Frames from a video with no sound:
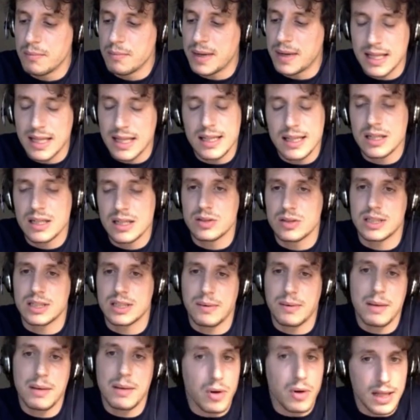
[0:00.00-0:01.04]
patentes y
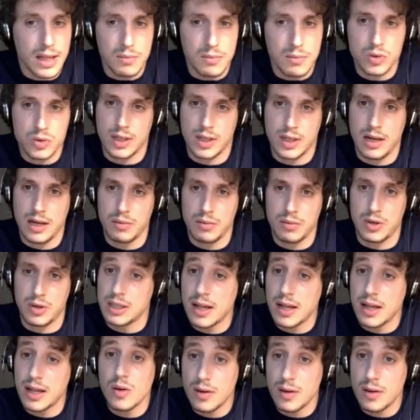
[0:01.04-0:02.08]
cosas que van a aportar mucho
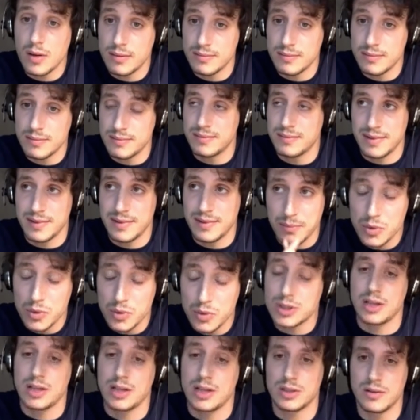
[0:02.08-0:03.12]
dinero, pero está hablando
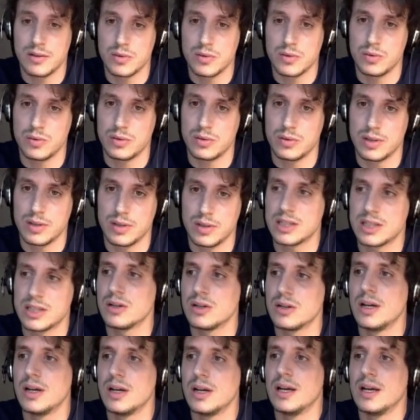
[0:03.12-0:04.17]
de muchos años en el
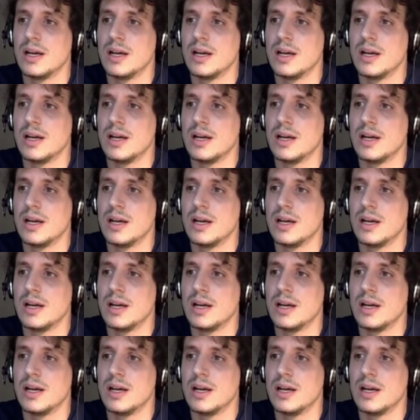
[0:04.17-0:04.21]
futuro.